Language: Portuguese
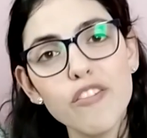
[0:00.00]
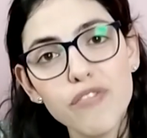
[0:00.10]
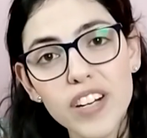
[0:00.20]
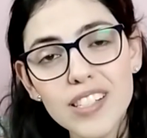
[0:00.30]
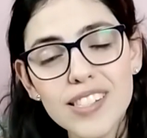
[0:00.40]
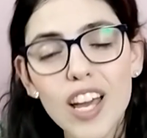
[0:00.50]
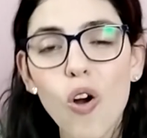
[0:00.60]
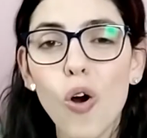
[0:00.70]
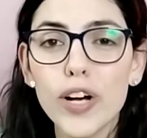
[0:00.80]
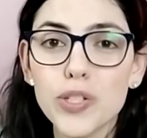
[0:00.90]
infância
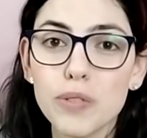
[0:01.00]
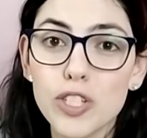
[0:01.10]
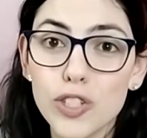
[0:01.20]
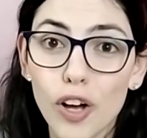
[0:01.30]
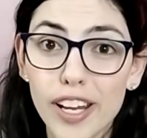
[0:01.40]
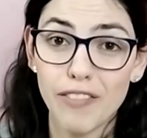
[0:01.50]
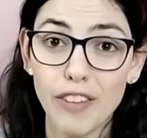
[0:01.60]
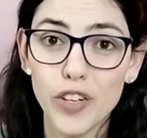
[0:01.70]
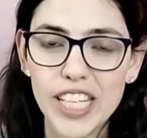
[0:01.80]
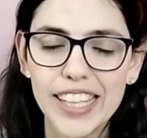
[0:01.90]
ou a sua história
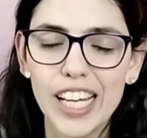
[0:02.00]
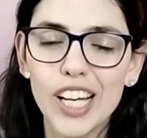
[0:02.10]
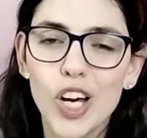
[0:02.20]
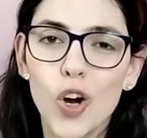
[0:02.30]
favorita.